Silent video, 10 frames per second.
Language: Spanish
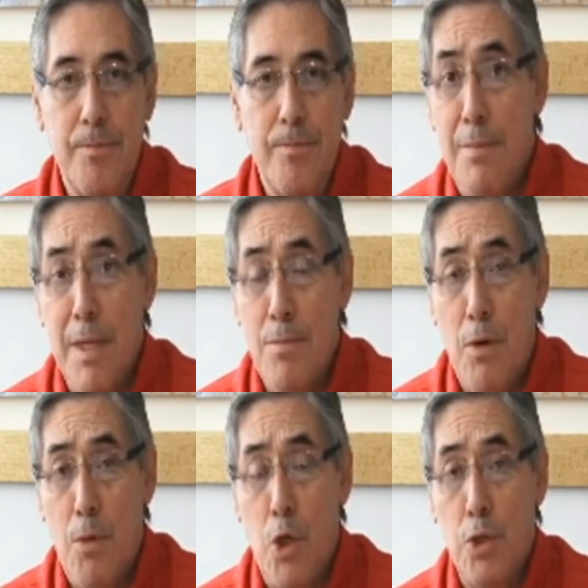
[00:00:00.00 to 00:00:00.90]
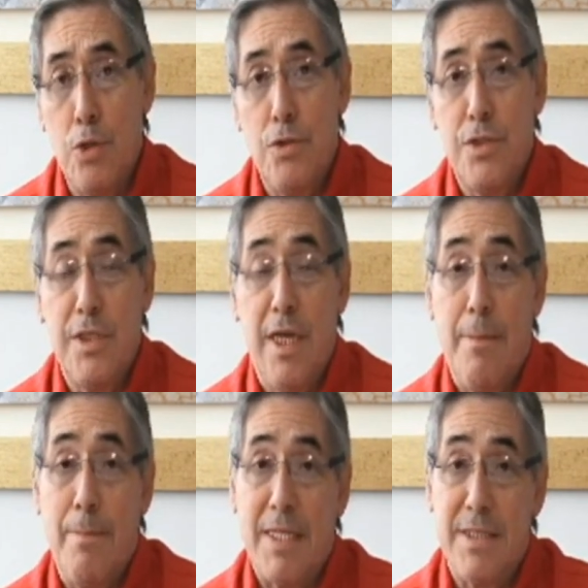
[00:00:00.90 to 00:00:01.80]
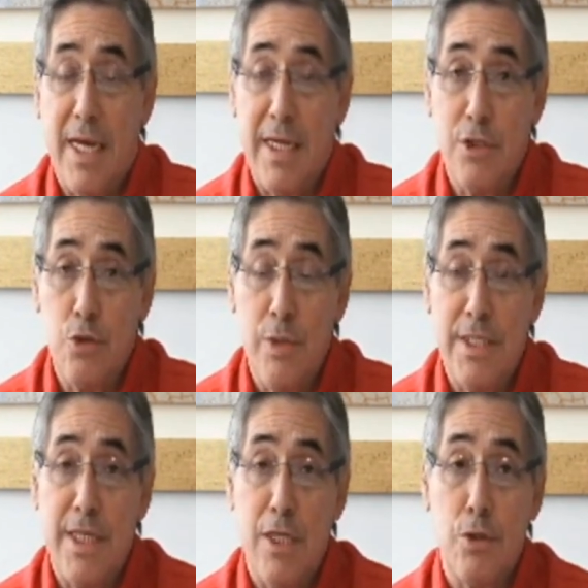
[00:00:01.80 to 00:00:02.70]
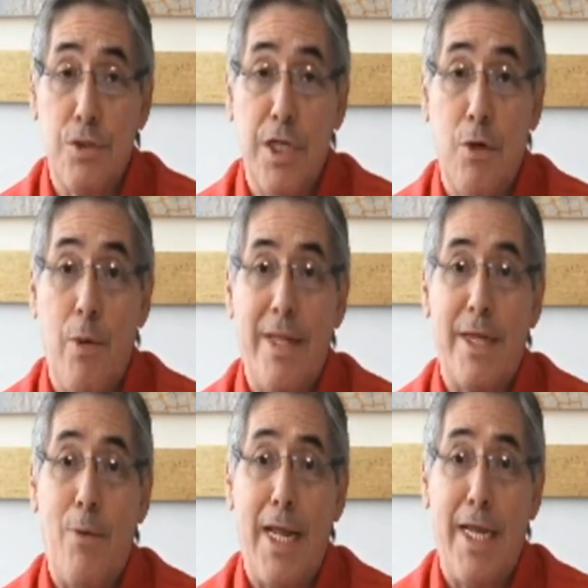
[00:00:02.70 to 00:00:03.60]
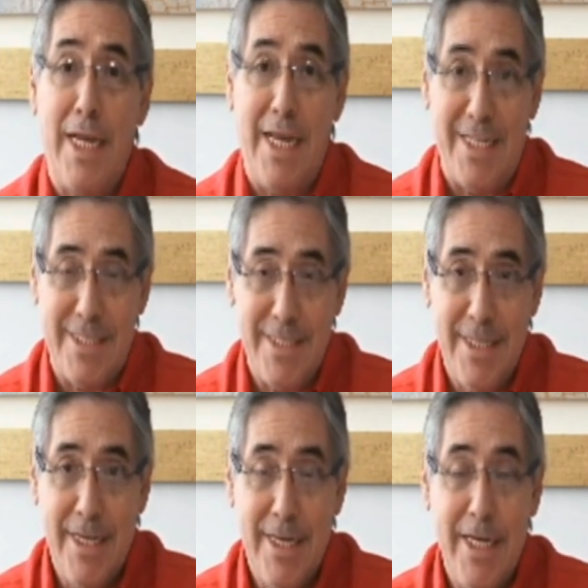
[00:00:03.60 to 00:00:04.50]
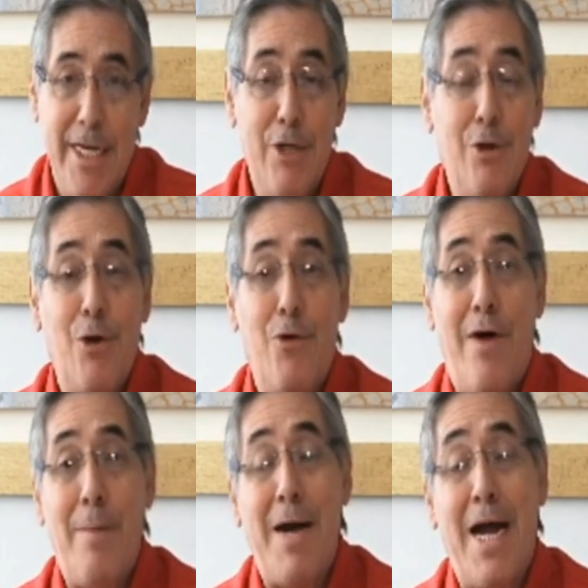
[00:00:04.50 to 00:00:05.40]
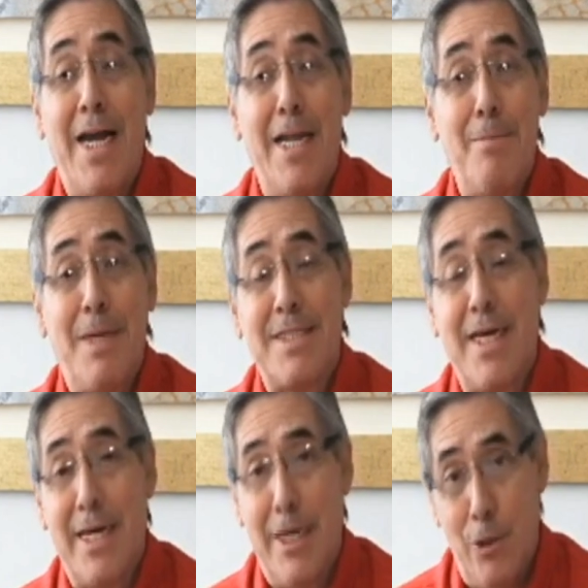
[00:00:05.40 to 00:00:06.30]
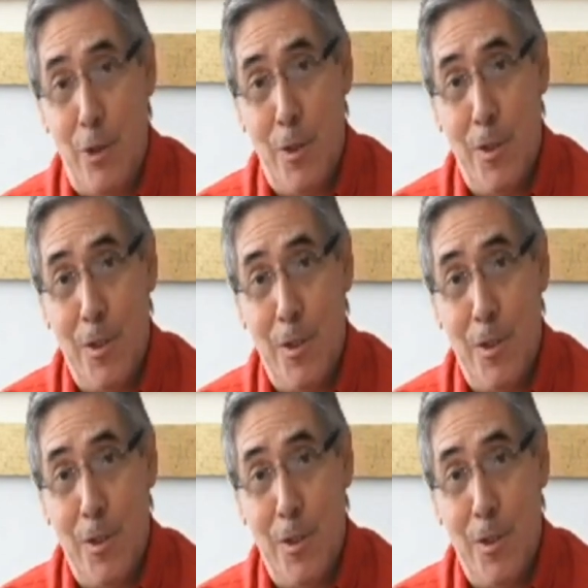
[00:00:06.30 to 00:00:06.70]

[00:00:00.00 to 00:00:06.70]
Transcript: Mm. El mismo monto, si el pasaje sube 150 guaraníes y no lo va a pagar el pasajero,